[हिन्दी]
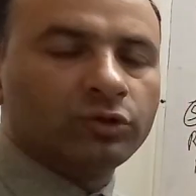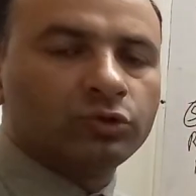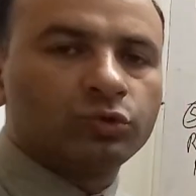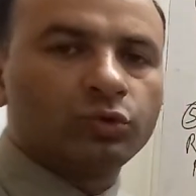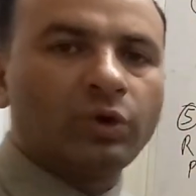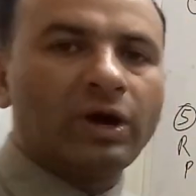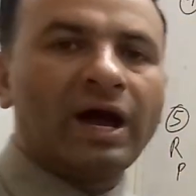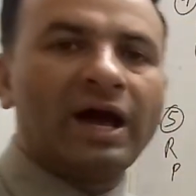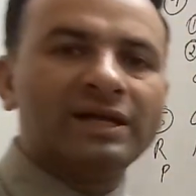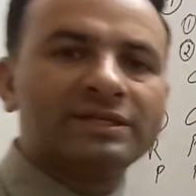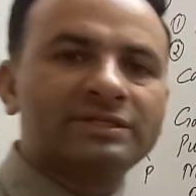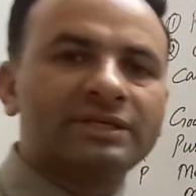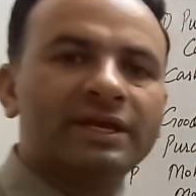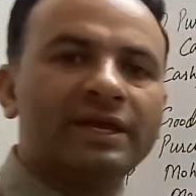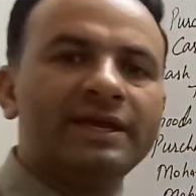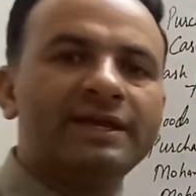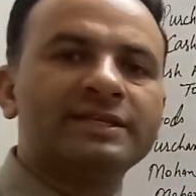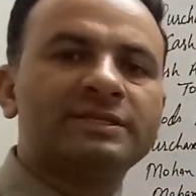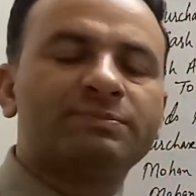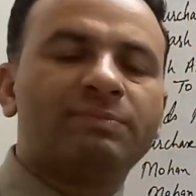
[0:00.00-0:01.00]
तो आज के
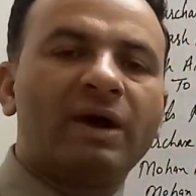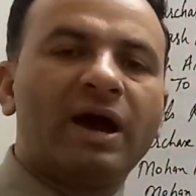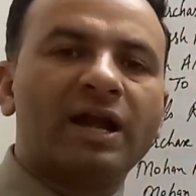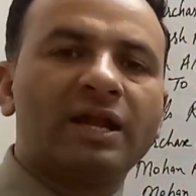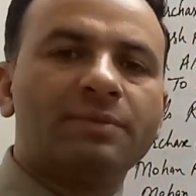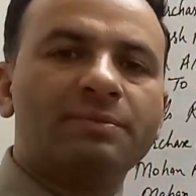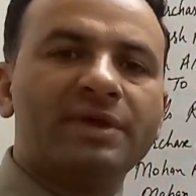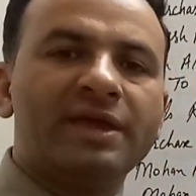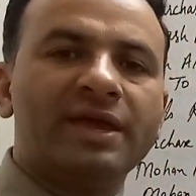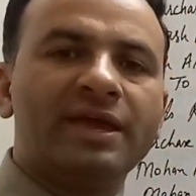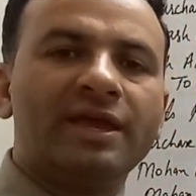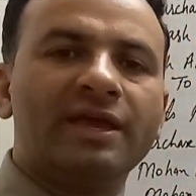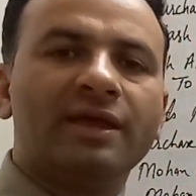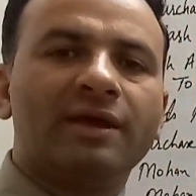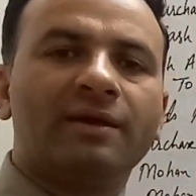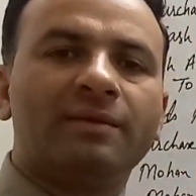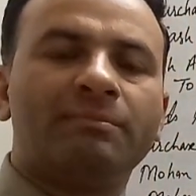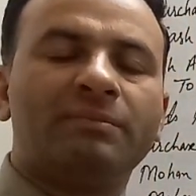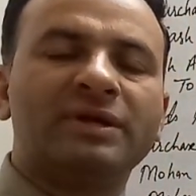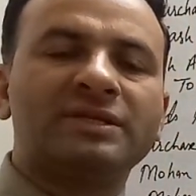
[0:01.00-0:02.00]
इस पार्ट में
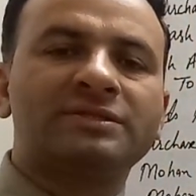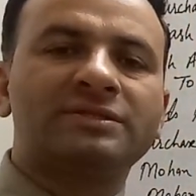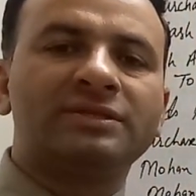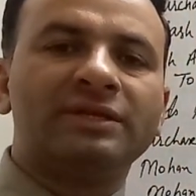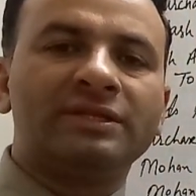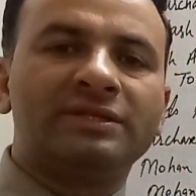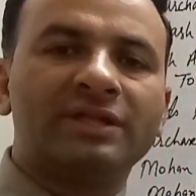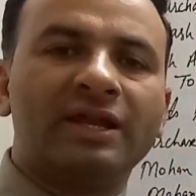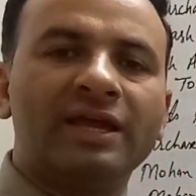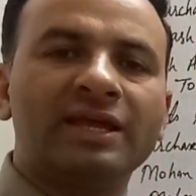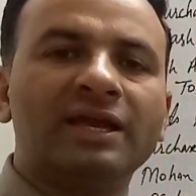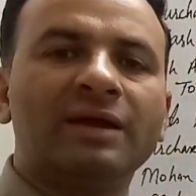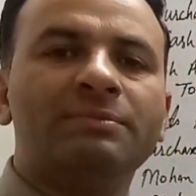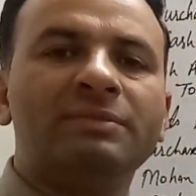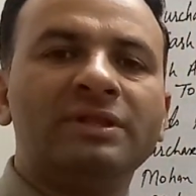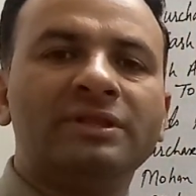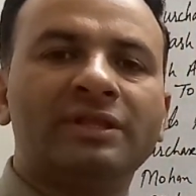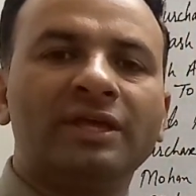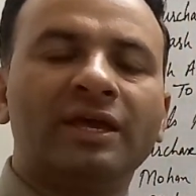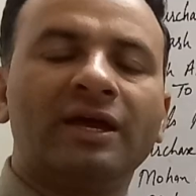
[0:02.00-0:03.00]
बस इतना ही अब
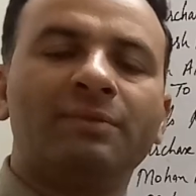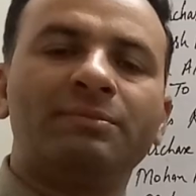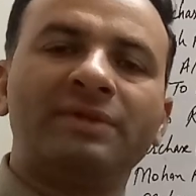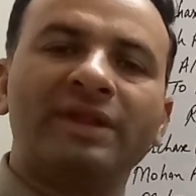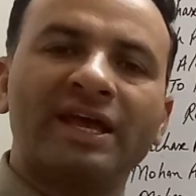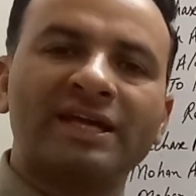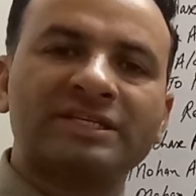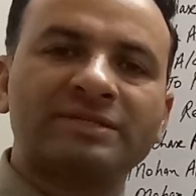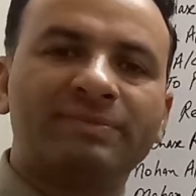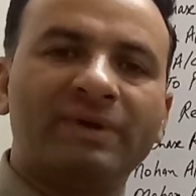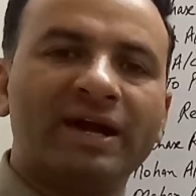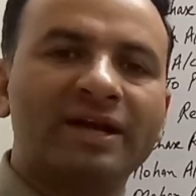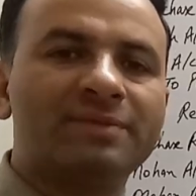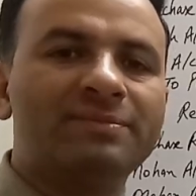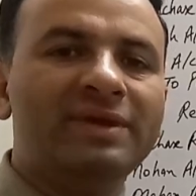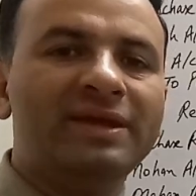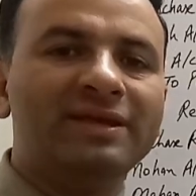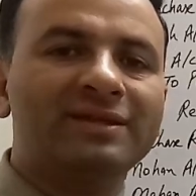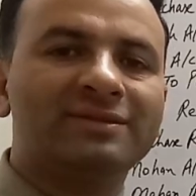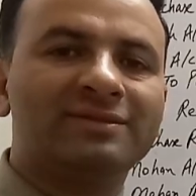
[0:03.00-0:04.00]
मिलते हैं हम नेक्स्ट पार्ट
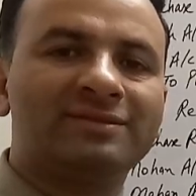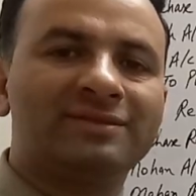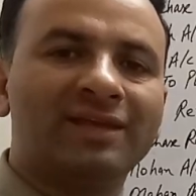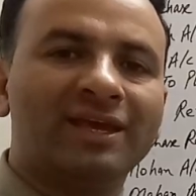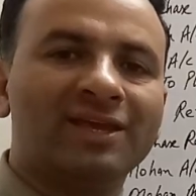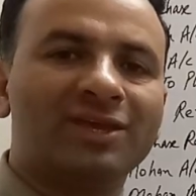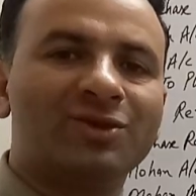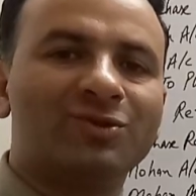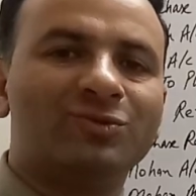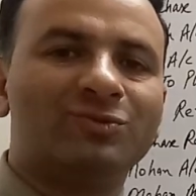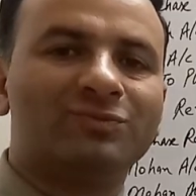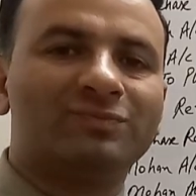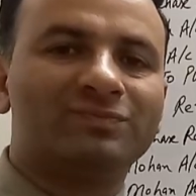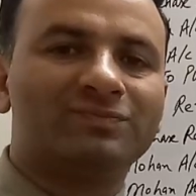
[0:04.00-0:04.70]
में थैंक यू